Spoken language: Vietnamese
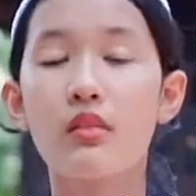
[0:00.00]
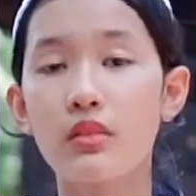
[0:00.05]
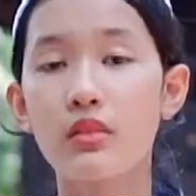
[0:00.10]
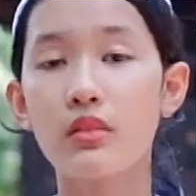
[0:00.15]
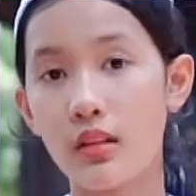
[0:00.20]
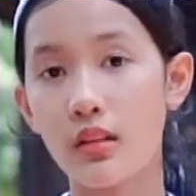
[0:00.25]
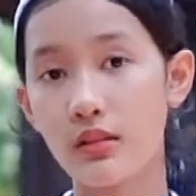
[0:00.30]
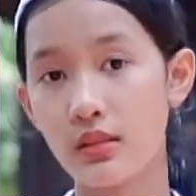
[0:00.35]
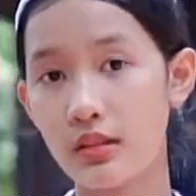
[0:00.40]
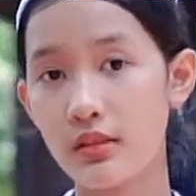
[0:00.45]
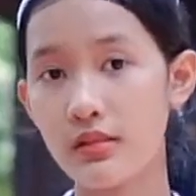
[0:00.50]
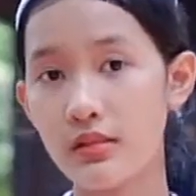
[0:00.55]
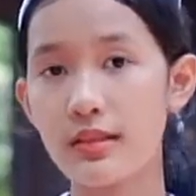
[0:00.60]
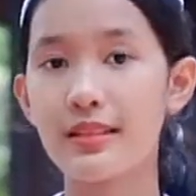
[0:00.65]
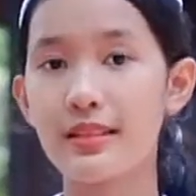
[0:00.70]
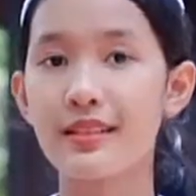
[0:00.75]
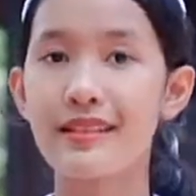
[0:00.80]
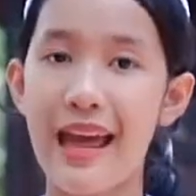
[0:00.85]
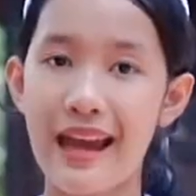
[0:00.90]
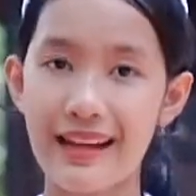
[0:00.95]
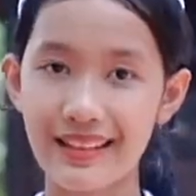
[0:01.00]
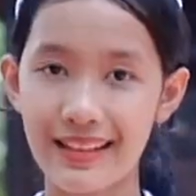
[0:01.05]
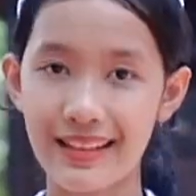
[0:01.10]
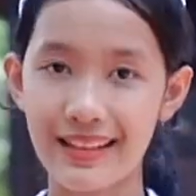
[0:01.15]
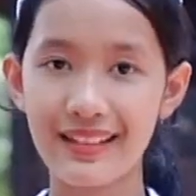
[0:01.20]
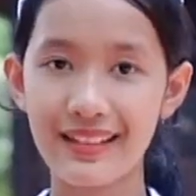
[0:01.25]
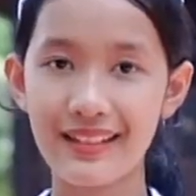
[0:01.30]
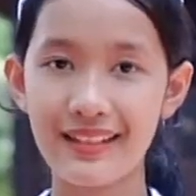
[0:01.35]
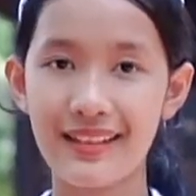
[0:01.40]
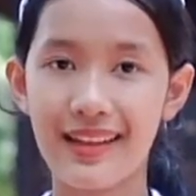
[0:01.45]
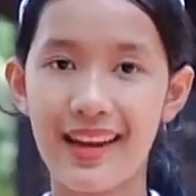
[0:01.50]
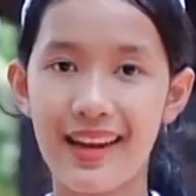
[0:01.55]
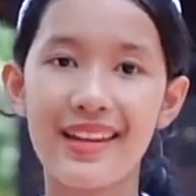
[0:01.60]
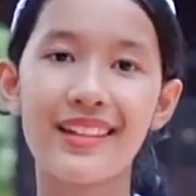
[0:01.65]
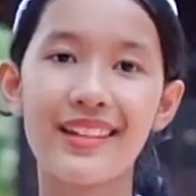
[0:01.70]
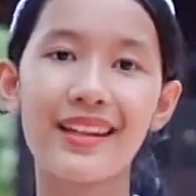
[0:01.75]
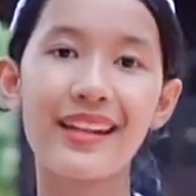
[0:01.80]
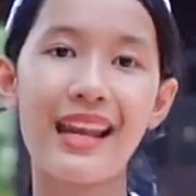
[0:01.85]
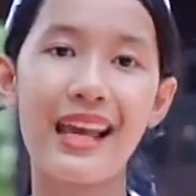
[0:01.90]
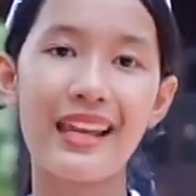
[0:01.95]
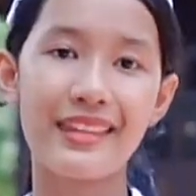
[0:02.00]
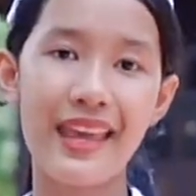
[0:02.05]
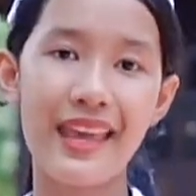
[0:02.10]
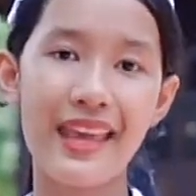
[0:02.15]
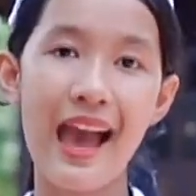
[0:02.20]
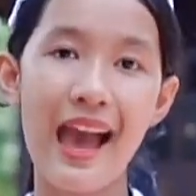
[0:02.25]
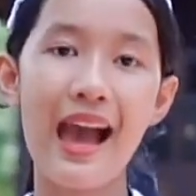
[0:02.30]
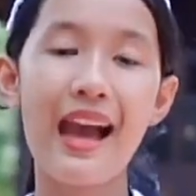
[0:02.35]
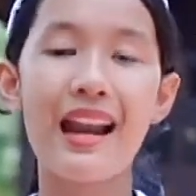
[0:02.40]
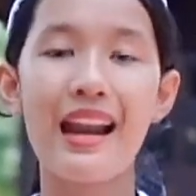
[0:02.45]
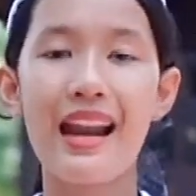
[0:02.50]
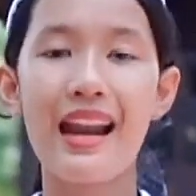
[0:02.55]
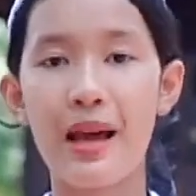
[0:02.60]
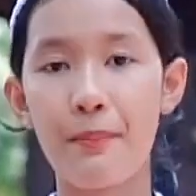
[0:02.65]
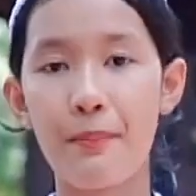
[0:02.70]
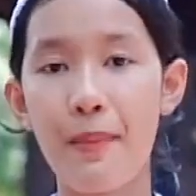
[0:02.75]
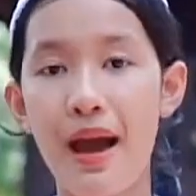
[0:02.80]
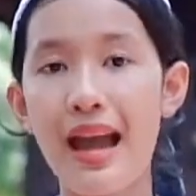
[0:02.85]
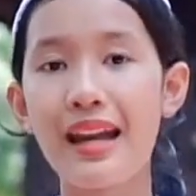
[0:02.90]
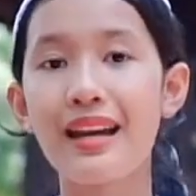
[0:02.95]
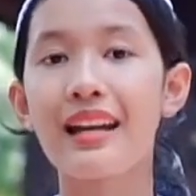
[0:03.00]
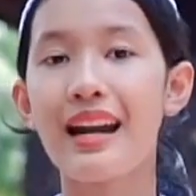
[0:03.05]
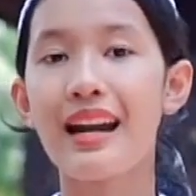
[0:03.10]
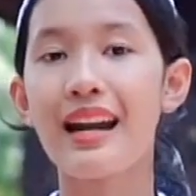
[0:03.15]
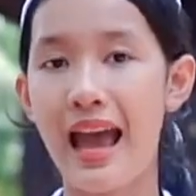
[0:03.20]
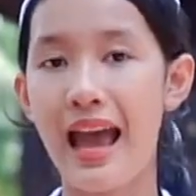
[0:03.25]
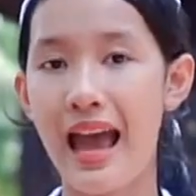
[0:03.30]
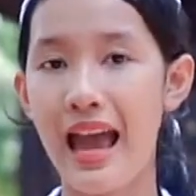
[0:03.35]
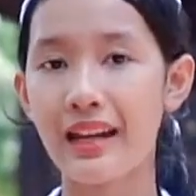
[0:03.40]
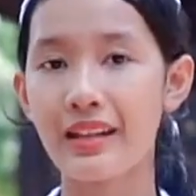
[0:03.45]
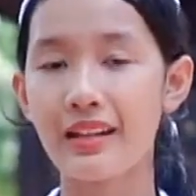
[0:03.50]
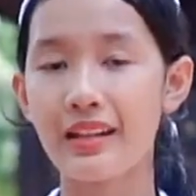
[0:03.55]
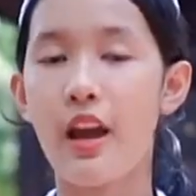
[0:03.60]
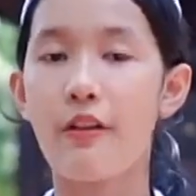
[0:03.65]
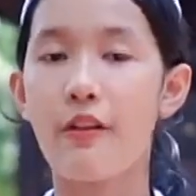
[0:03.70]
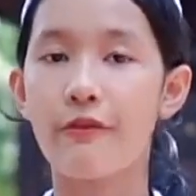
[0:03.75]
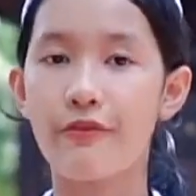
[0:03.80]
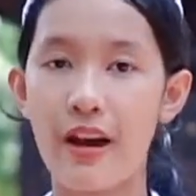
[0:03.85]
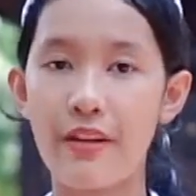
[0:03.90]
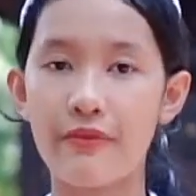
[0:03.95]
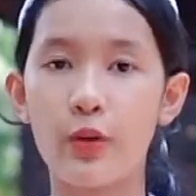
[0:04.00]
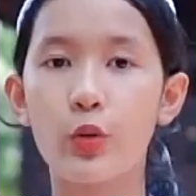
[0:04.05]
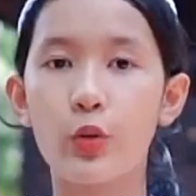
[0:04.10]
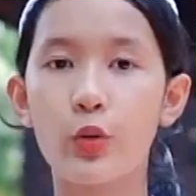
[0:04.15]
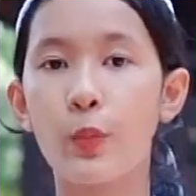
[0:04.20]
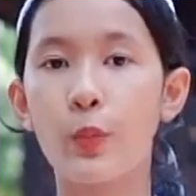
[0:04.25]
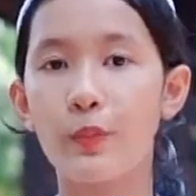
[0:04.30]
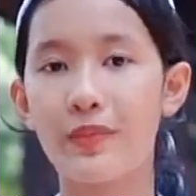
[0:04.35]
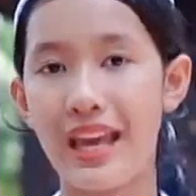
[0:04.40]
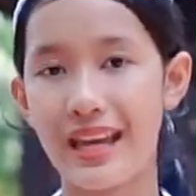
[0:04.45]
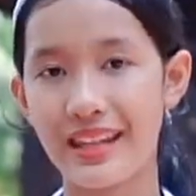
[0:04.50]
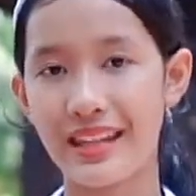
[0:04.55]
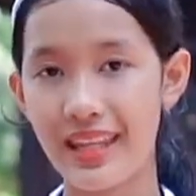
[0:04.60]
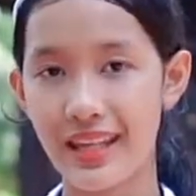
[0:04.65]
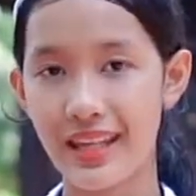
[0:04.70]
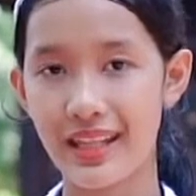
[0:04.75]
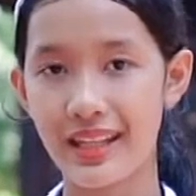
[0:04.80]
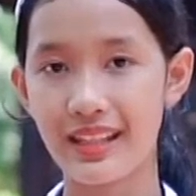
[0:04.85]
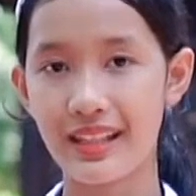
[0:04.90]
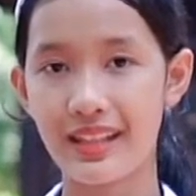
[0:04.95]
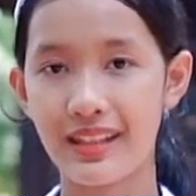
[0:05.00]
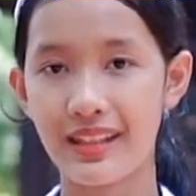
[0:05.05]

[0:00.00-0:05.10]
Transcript: thân thương, đáng kính người là cha, là bác, là anh và vô cùng giản dị.